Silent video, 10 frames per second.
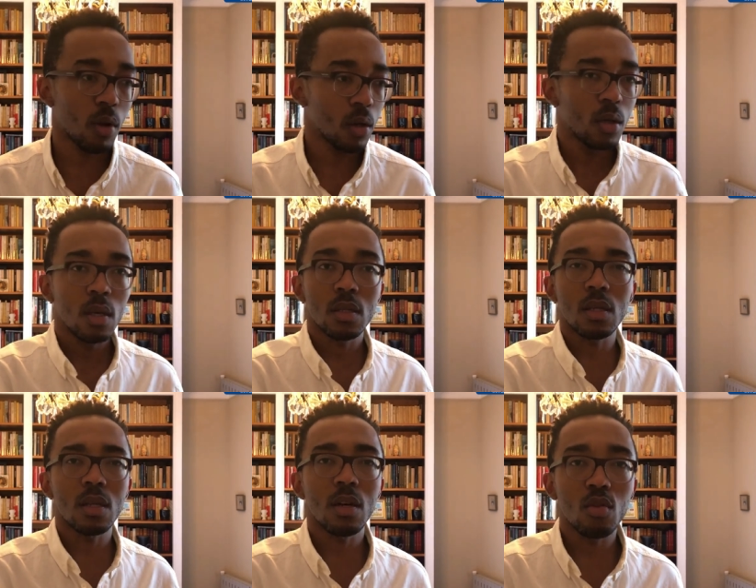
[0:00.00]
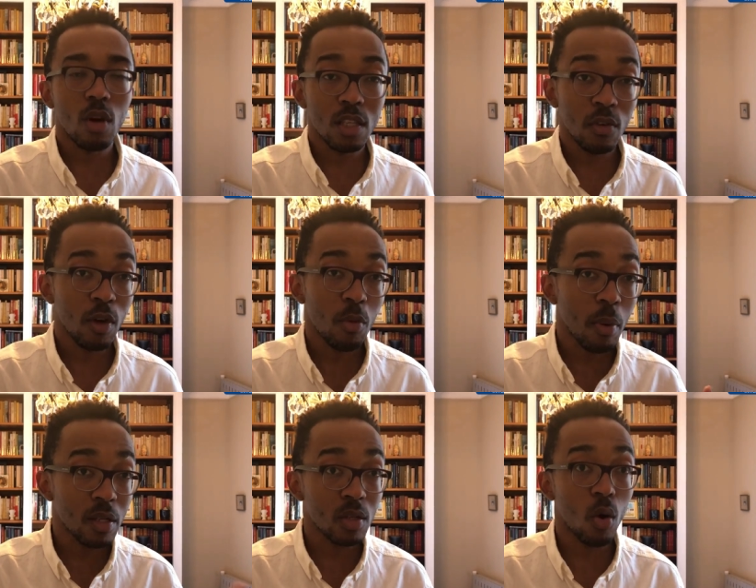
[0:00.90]
Voilà, 150 dollars, ça fait à peu
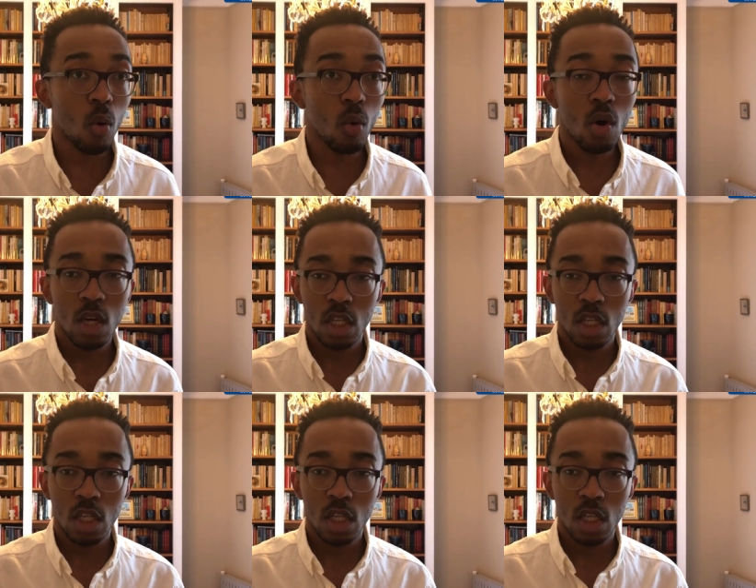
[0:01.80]
près 100 euros.